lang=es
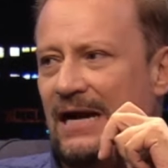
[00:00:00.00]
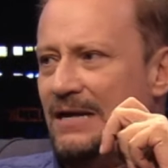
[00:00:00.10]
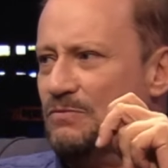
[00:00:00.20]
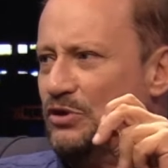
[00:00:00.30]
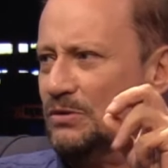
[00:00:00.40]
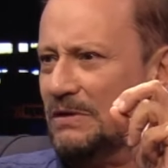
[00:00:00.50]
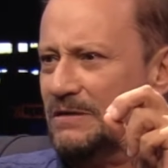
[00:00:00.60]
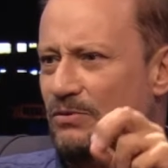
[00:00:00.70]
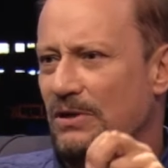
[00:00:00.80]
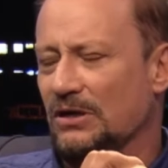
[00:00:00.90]
hay mucho
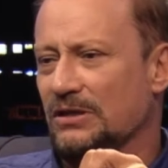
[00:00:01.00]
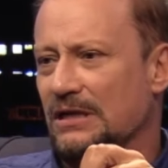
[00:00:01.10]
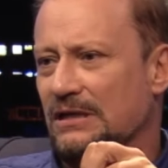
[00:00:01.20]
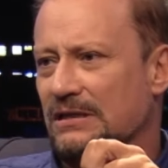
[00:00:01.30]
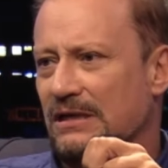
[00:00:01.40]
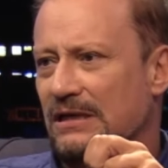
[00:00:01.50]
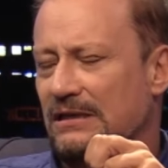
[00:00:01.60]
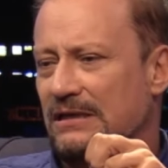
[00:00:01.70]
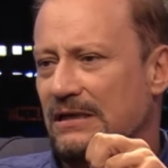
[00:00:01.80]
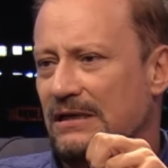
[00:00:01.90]
manipuleo
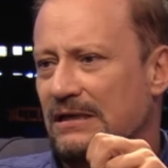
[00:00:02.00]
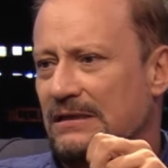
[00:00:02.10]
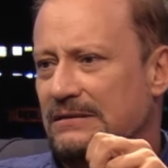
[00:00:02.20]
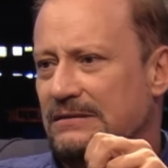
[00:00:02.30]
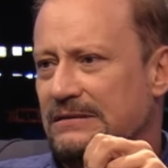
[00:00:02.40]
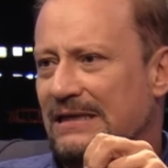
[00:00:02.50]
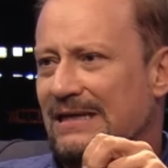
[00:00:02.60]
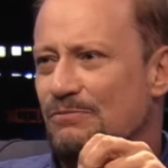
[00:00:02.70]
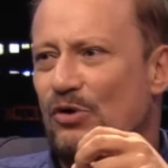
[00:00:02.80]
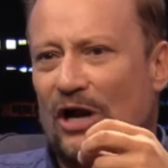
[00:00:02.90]
de, la
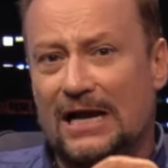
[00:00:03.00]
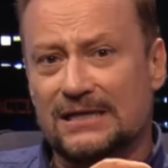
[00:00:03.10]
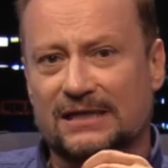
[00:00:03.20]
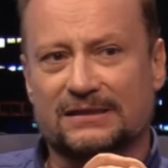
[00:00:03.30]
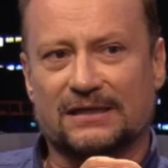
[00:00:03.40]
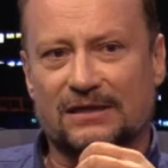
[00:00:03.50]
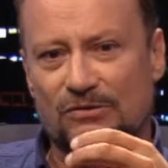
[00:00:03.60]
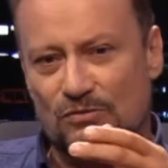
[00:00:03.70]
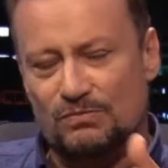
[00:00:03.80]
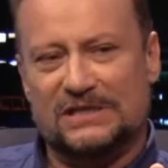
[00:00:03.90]
moral que tiene
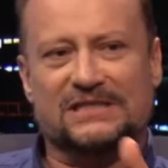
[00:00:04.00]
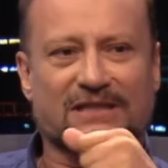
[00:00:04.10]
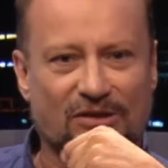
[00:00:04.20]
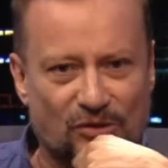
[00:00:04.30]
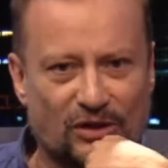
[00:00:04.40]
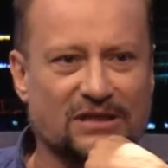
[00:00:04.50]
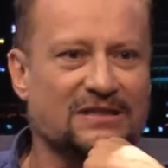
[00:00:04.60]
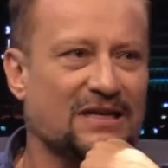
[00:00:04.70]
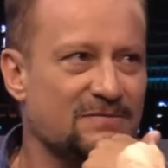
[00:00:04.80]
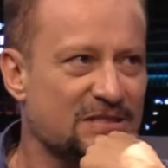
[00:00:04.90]
un presentador de
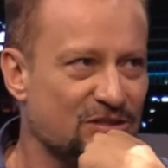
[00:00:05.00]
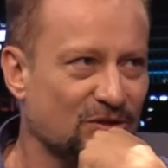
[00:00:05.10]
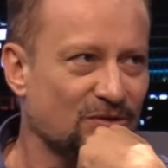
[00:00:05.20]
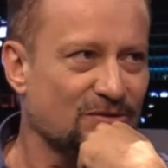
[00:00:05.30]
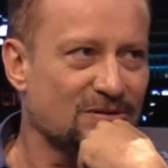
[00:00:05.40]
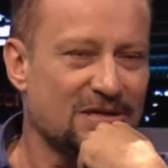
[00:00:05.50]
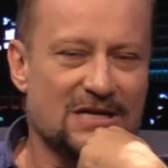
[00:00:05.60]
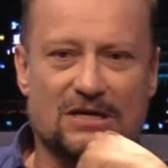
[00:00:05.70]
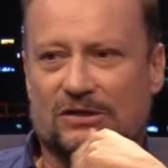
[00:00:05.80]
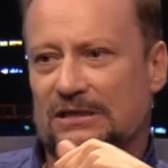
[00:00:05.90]
televisión.
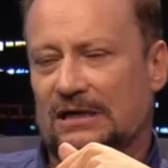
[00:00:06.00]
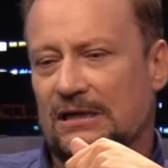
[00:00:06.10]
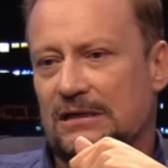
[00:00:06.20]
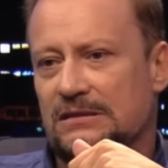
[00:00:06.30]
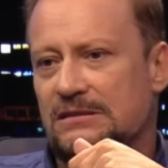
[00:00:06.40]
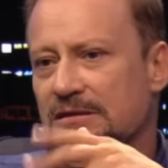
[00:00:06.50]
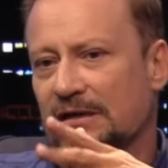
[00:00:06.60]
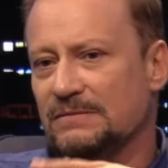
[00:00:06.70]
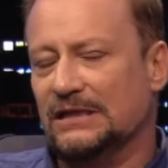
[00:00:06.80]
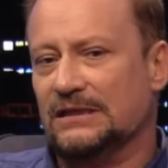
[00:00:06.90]
O sea,
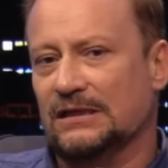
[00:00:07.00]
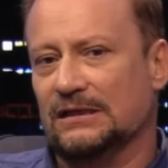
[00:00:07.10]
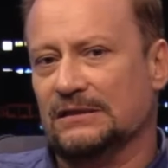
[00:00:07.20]
realmente